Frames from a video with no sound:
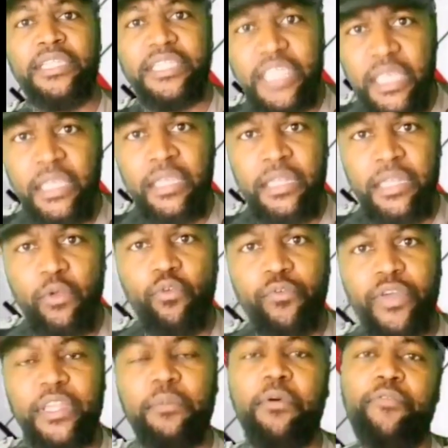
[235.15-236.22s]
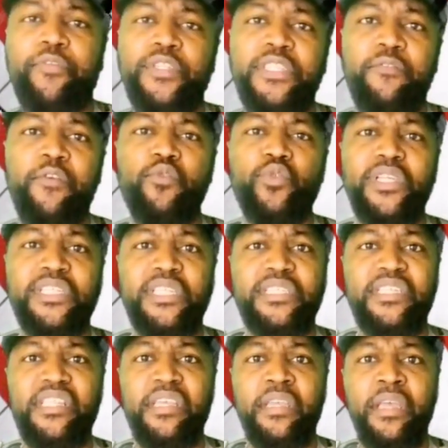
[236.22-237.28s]
Si, le gouvernement français veut nous
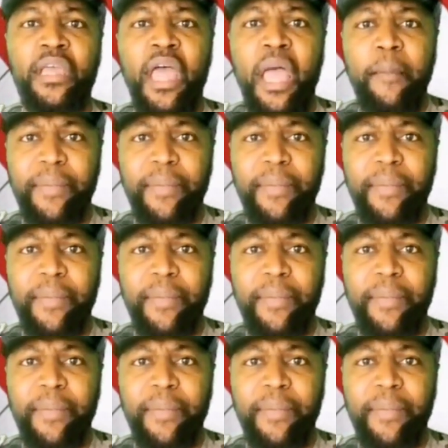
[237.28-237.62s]
assassiner.